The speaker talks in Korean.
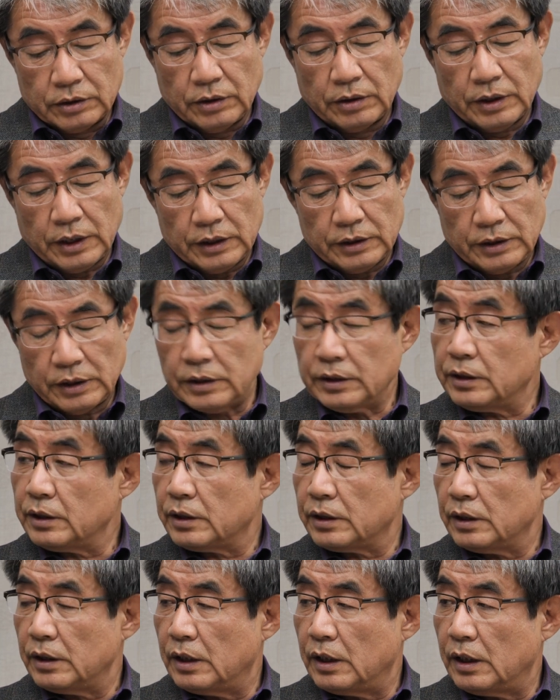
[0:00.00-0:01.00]
여성의
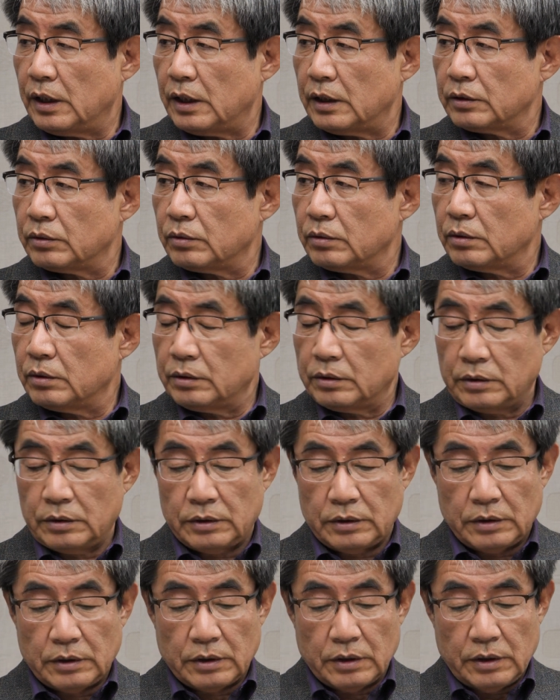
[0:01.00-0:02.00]
생식기나 또는
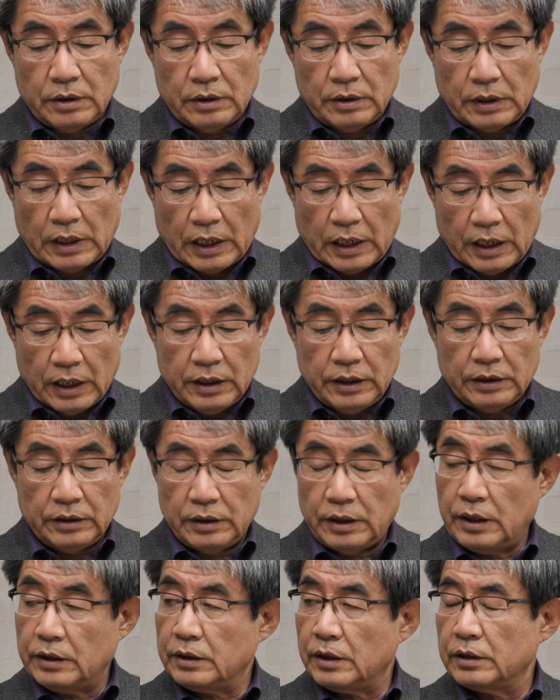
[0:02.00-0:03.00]
그 아이들의, 그
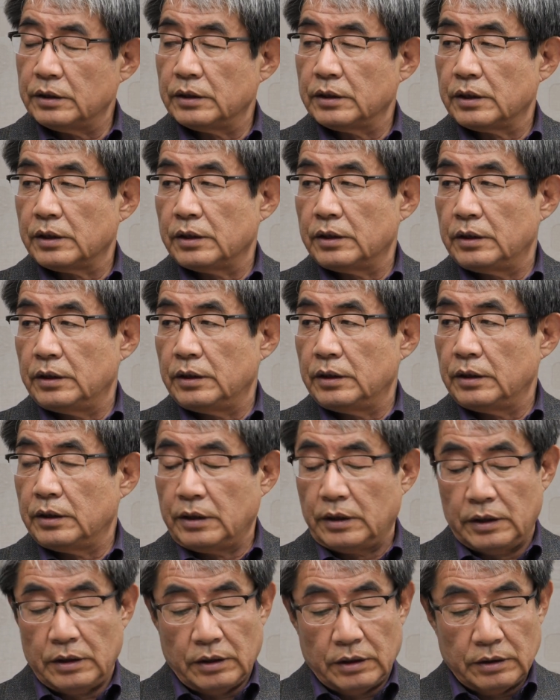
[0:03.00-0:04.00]
아이들의 생식기를
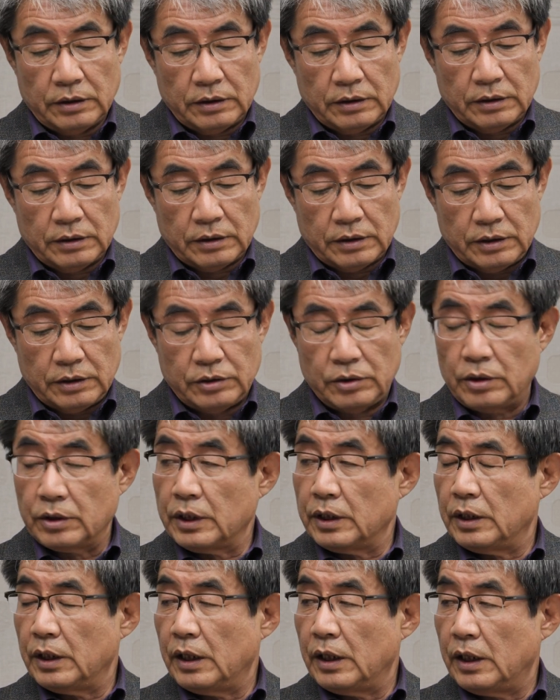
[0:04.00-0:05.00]
이런
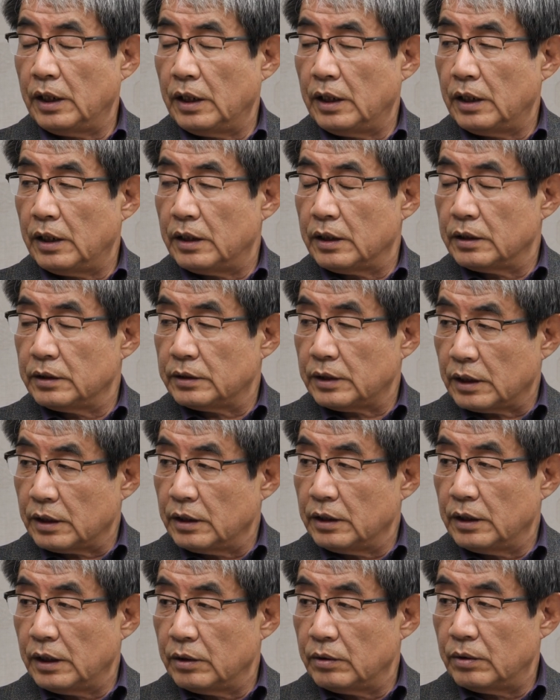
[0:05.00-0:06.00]
기적이나
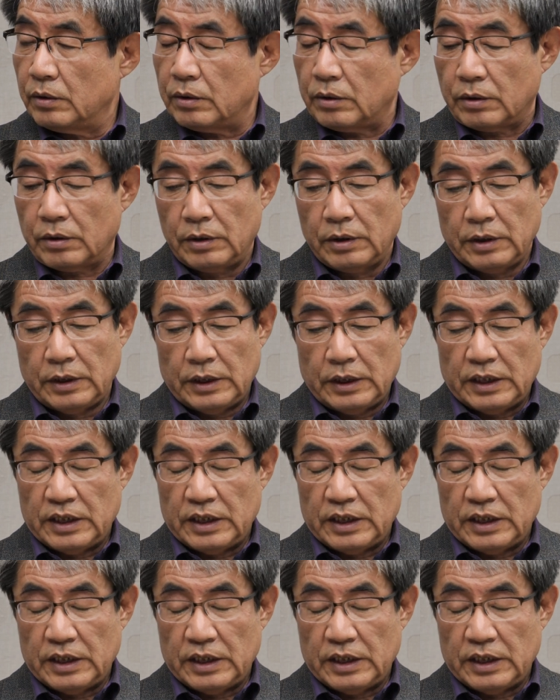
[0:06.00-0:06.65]
생리대로 음.